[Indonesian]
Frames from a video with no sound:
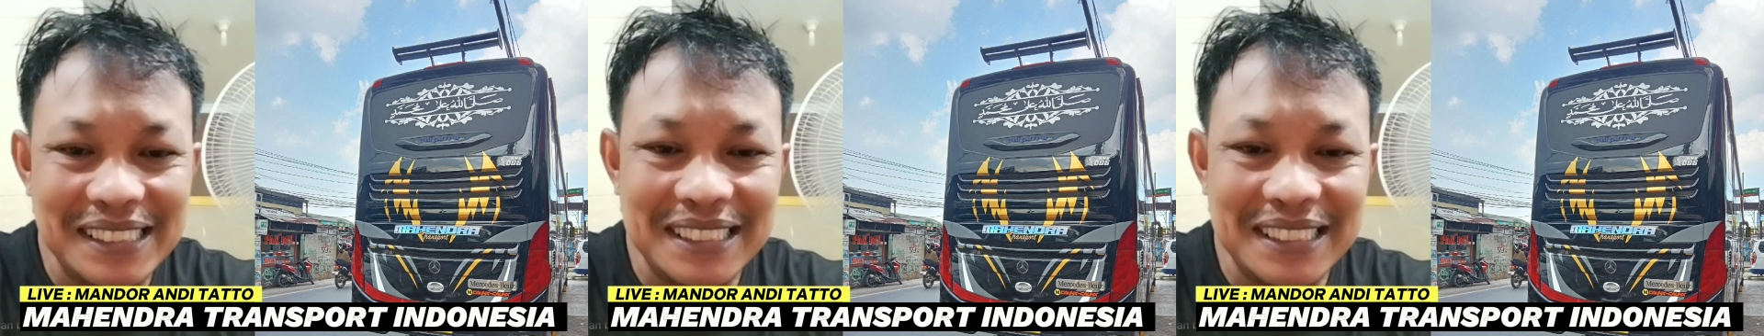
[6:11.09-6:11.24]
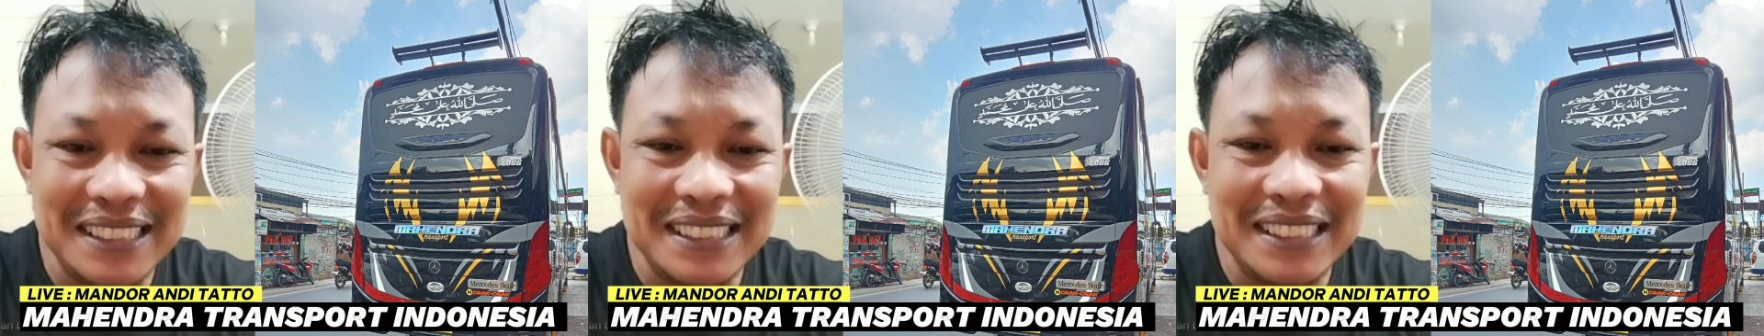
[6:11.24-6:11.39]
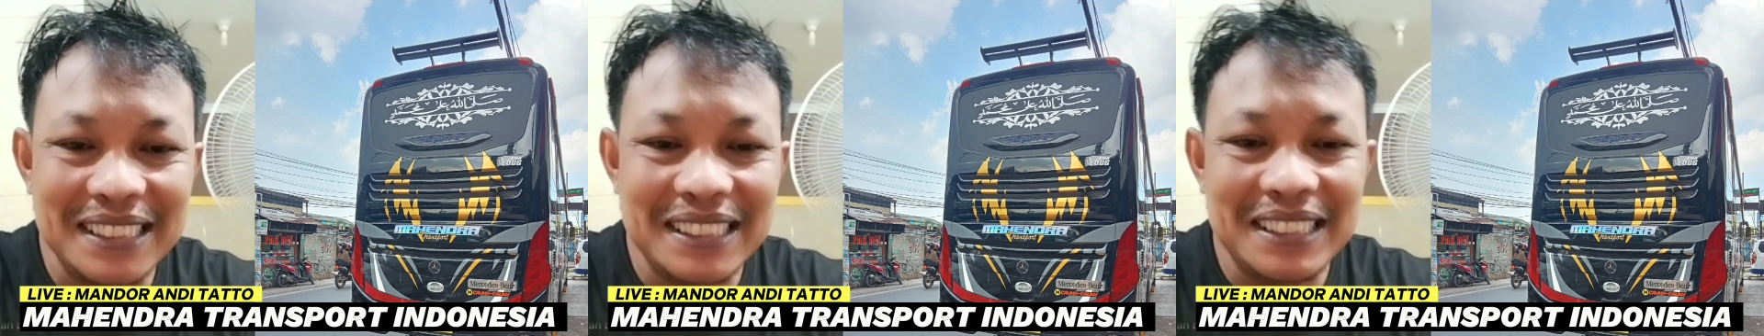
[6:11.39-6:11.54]

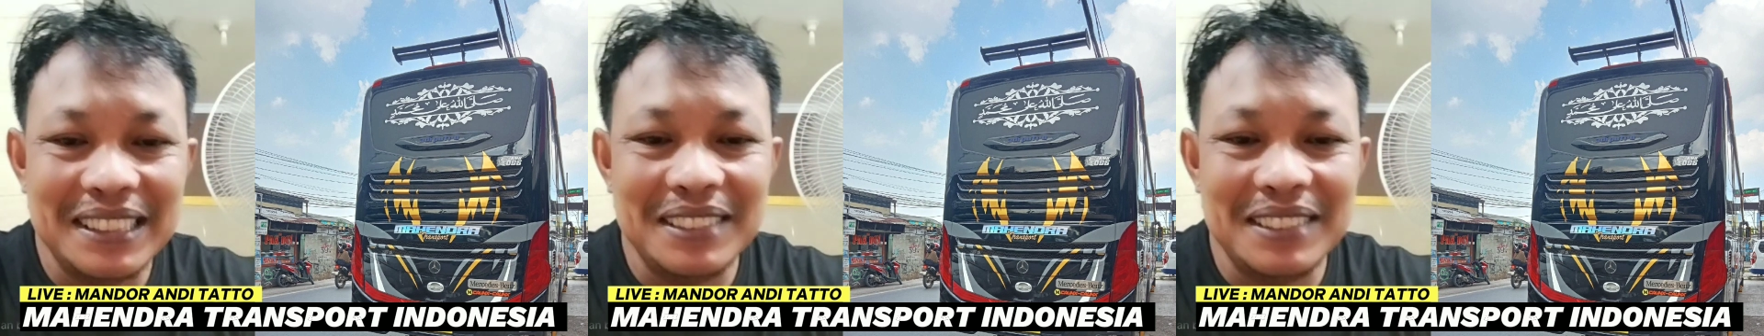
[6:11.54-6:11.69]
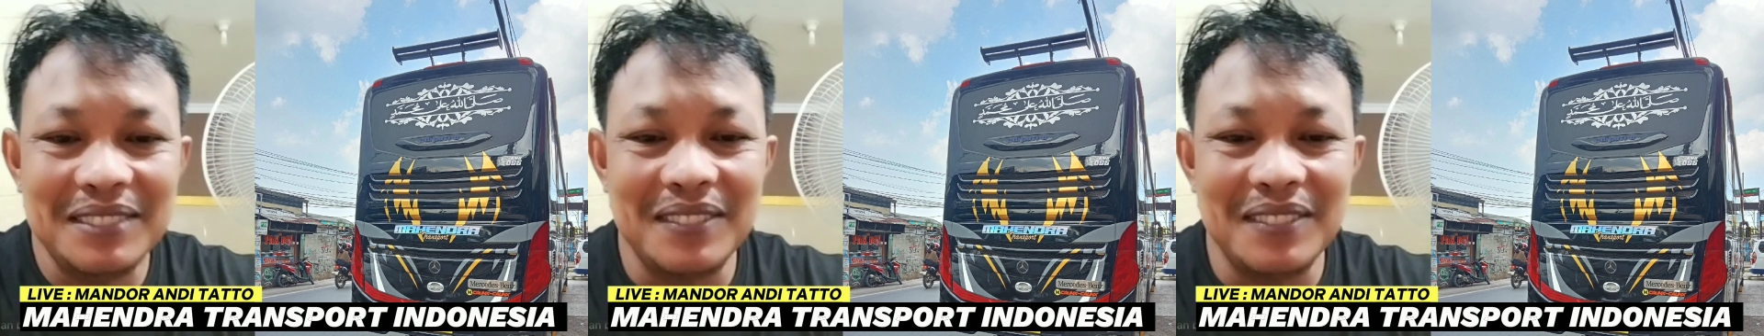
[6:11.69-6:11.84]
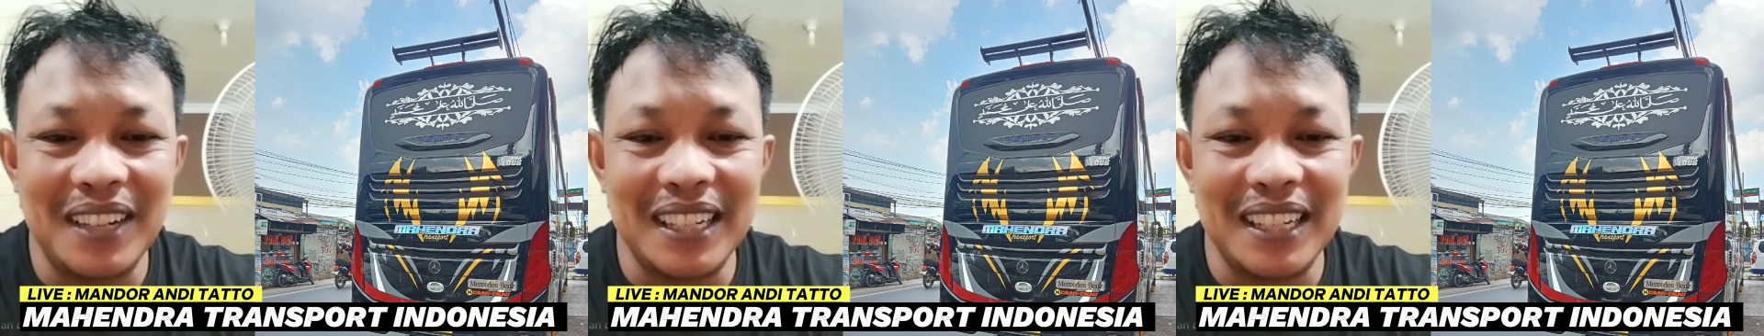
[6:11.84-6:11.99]

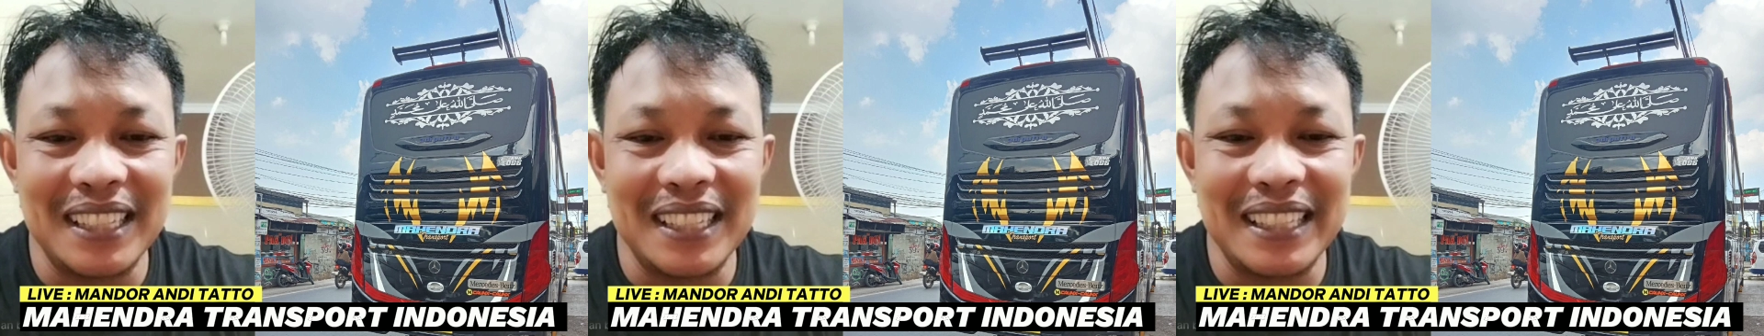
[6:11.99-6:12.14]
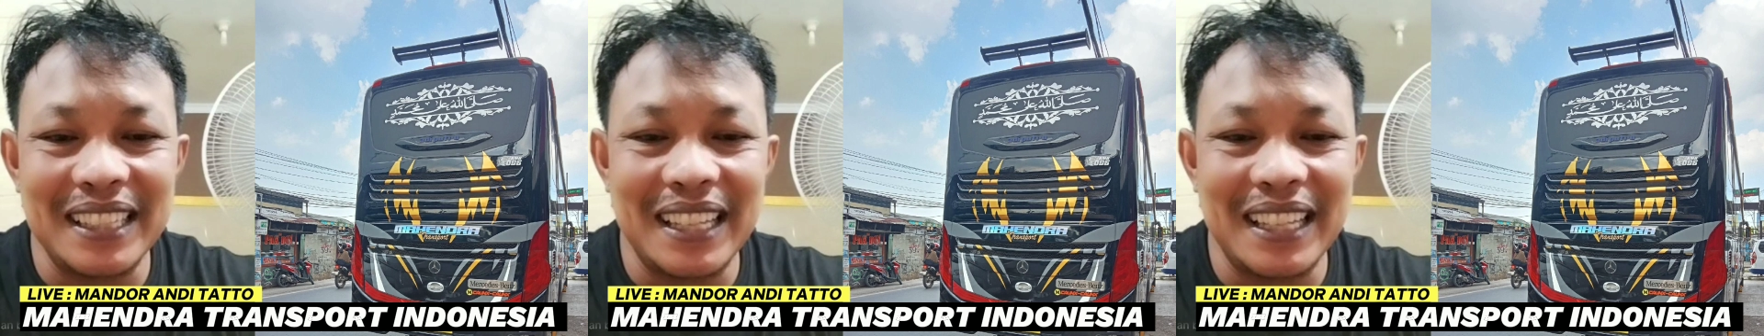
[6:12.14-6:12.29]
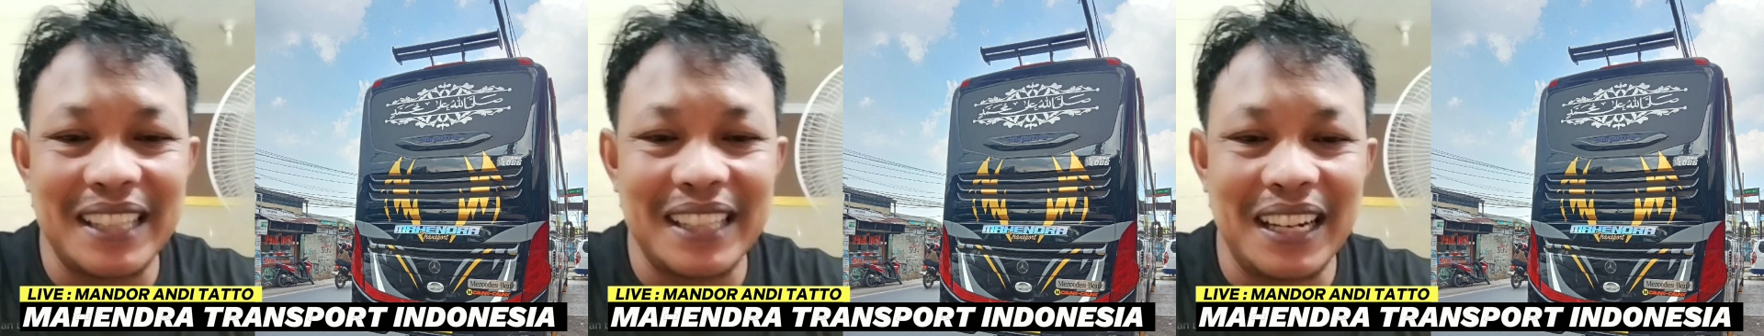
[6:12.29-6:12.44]
Panitia dalam
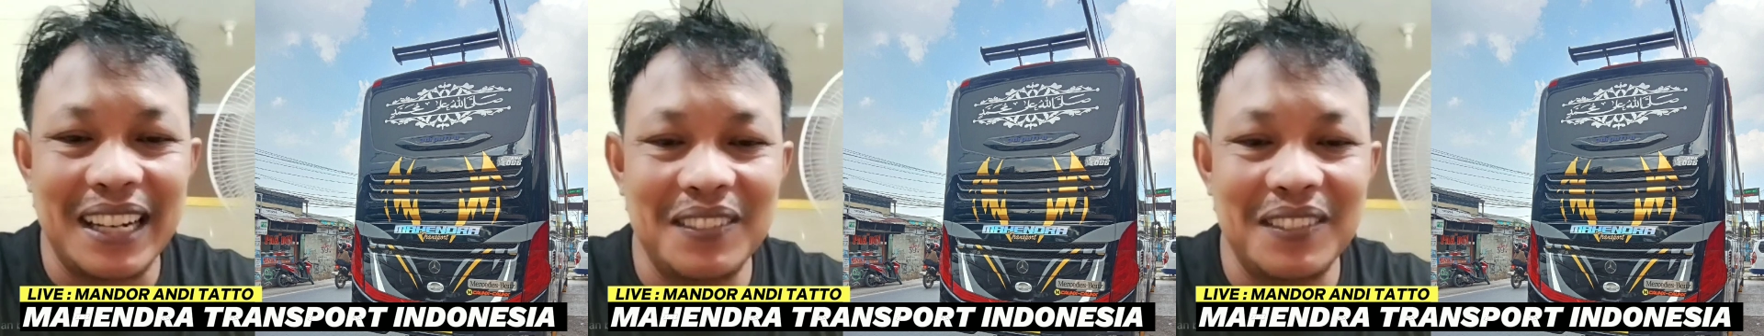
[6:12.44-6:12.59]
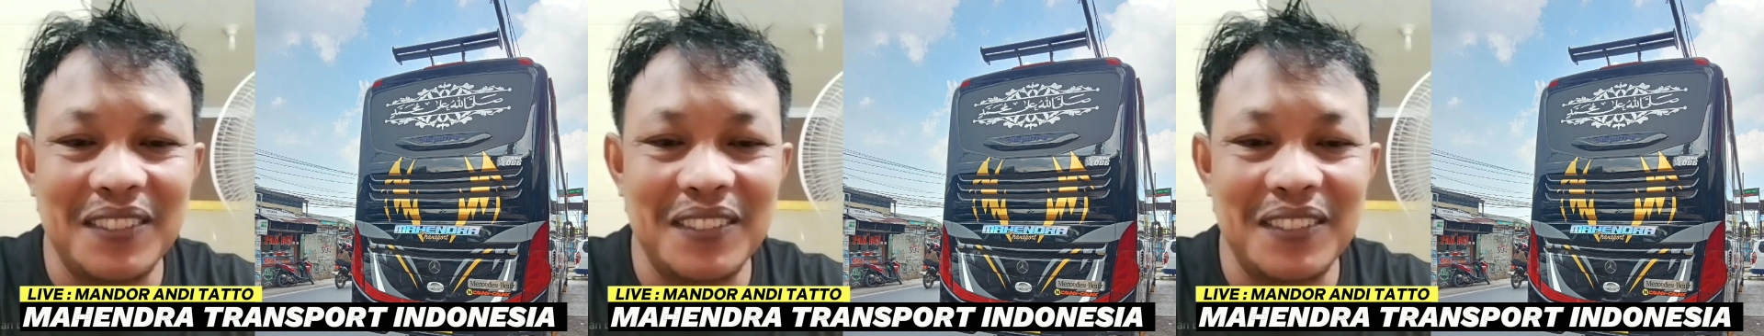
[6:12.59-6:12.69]
bayi.